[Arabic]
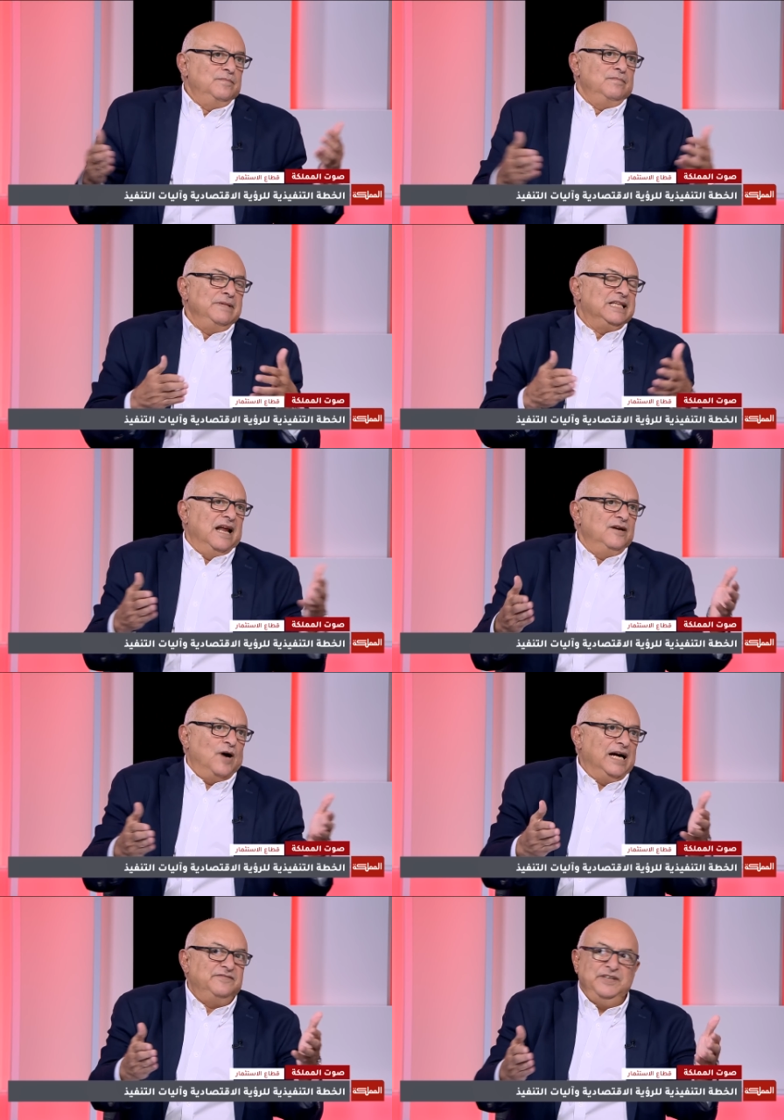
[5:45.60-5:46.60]
مثل اي
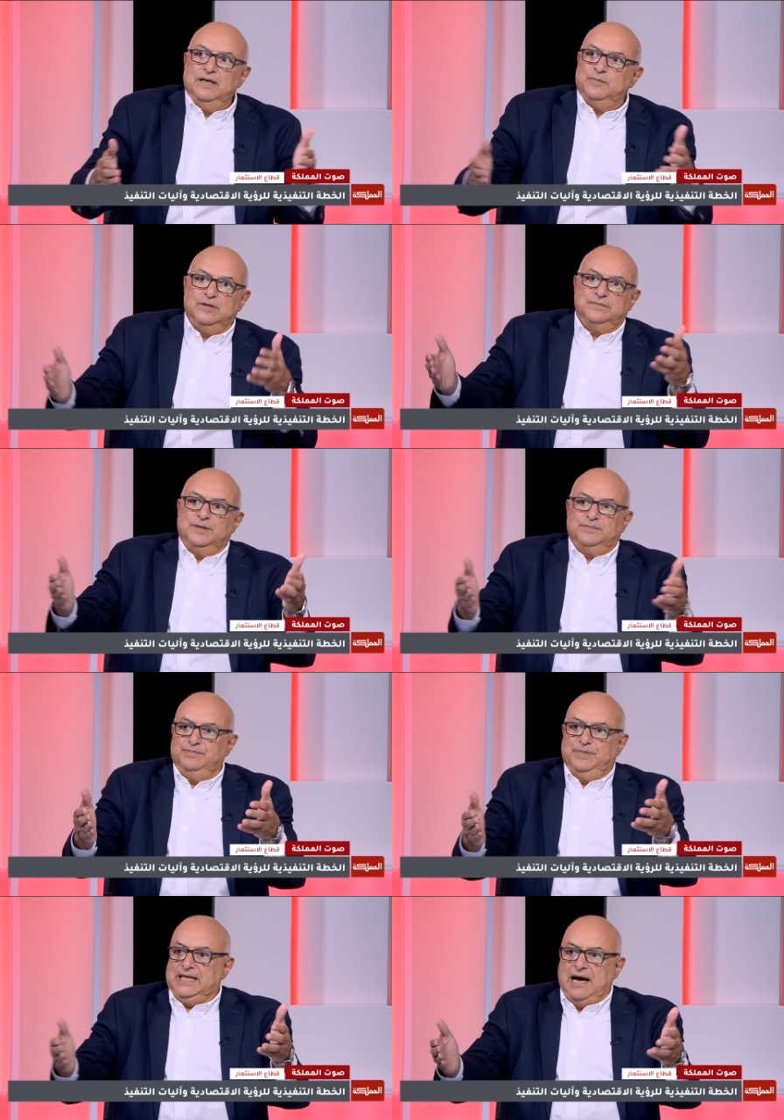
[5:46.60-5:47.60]
واحد فينا
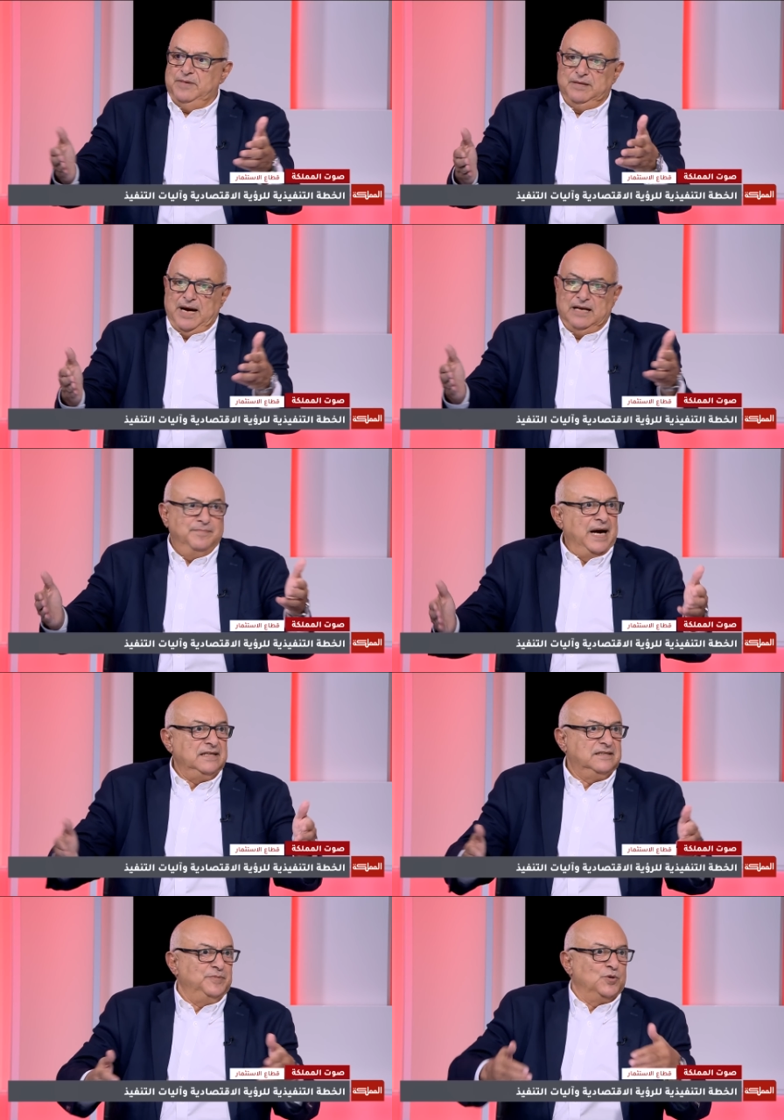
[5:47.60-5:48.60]
بتعامل مع
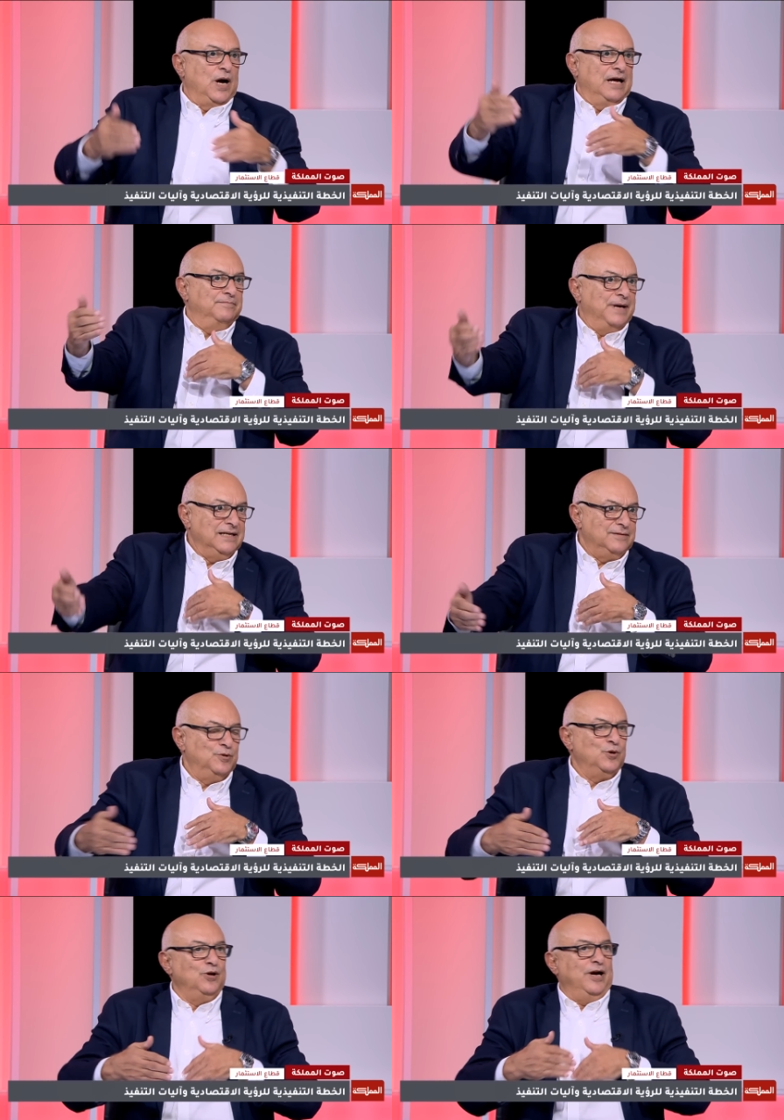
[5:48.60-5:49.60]
البنك بيروح على البنك
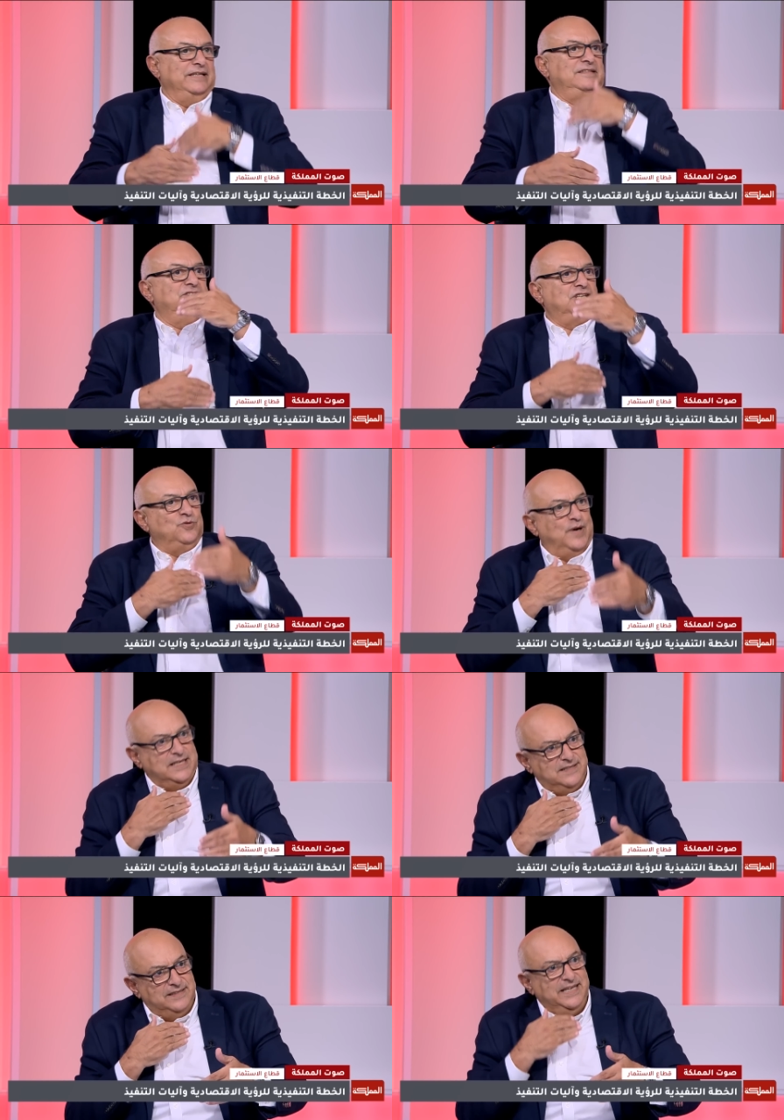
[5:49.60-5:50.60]
بيقول له عيد لي جدوله
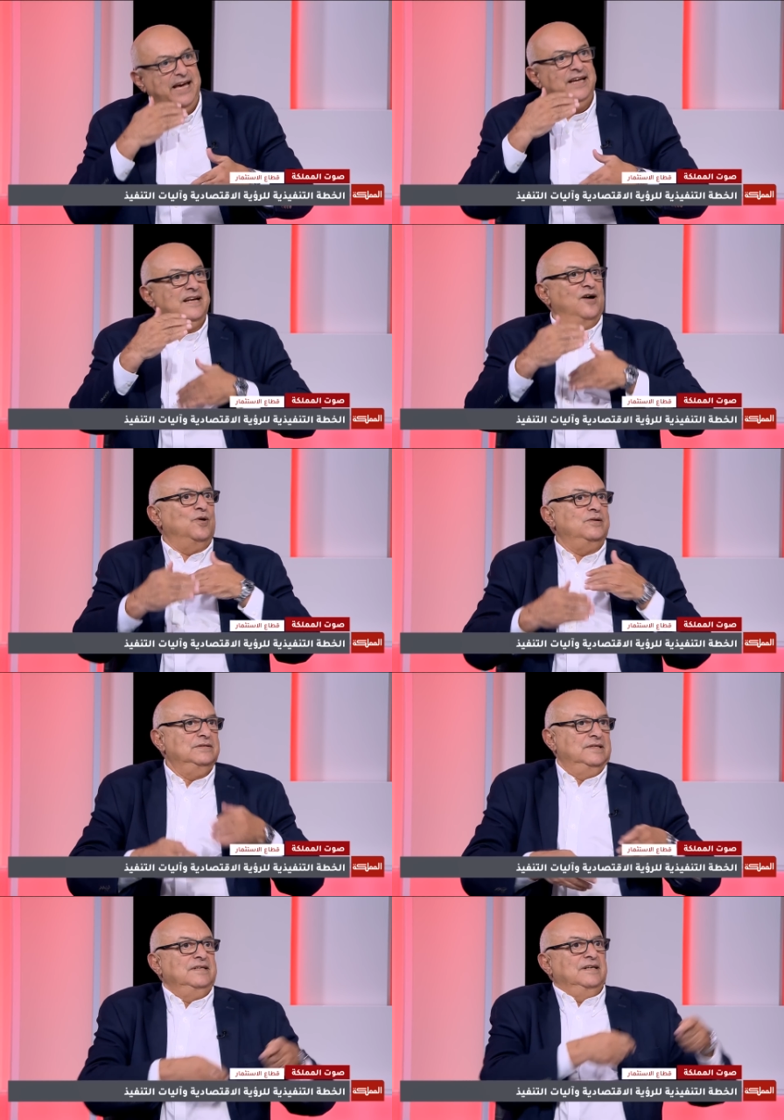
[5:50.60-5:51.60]
الدين او
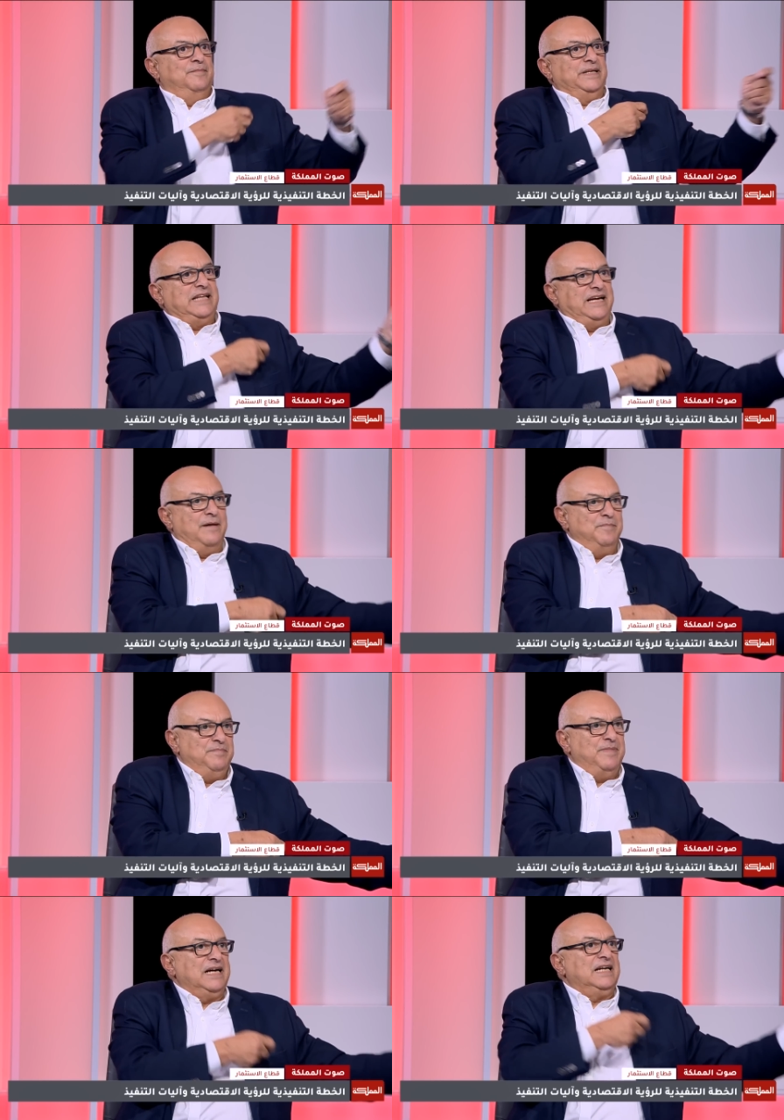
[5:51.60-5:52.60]
كويس بتدين من
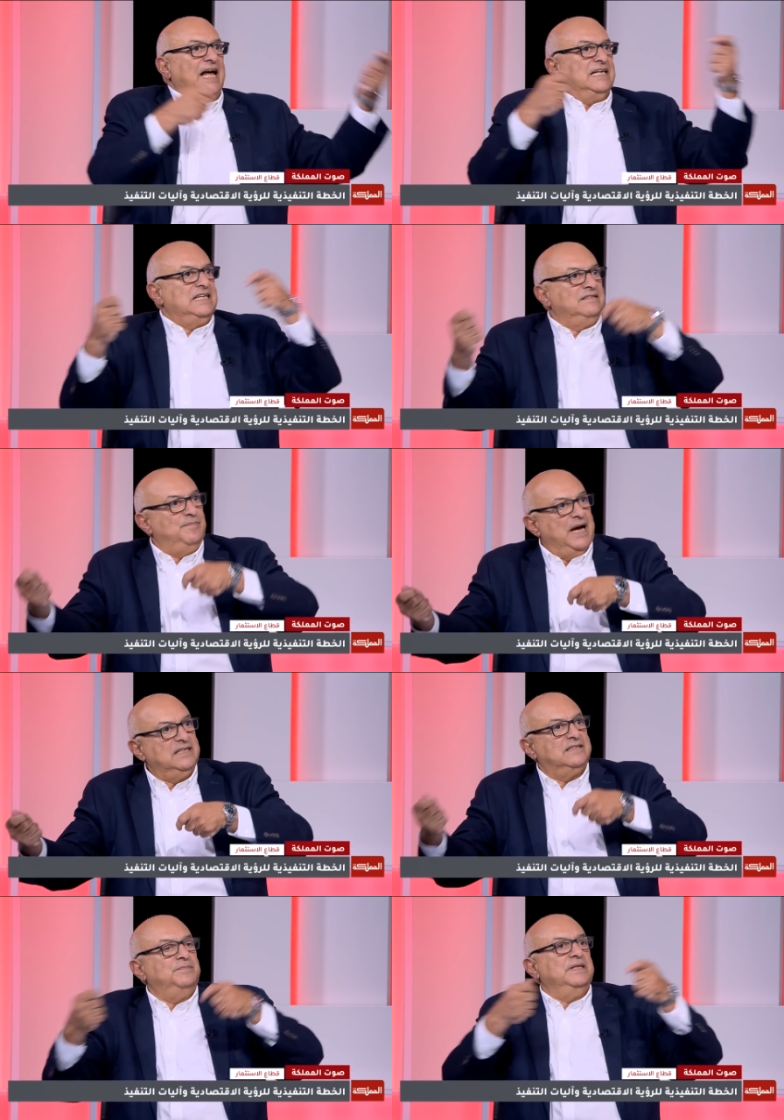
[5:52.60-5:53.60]
بنك لاسد
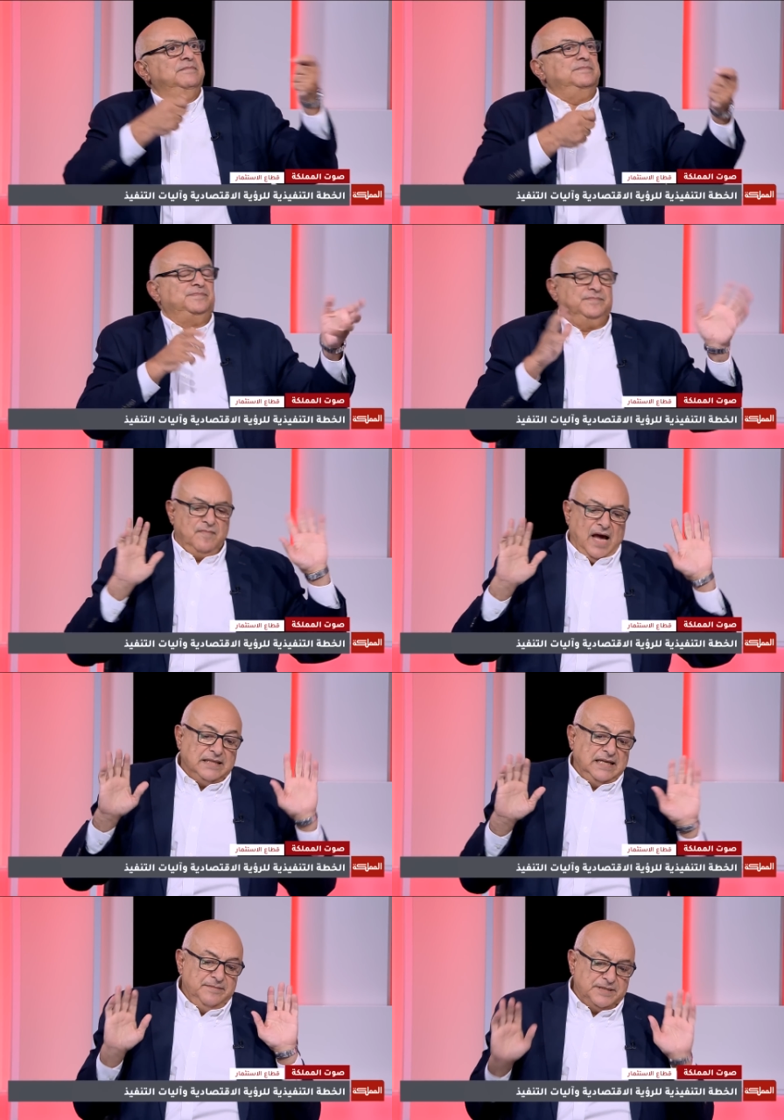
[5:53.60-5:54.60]
بنك نعم.
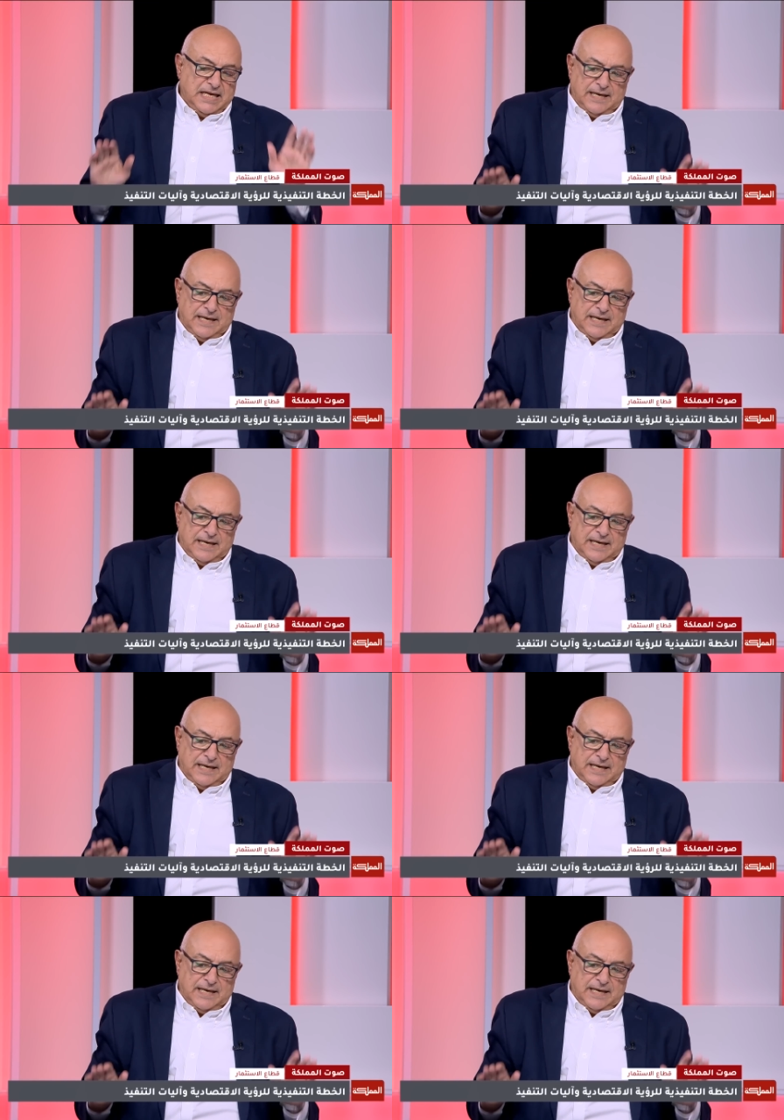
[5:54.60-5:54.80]
هذا اللي بيصير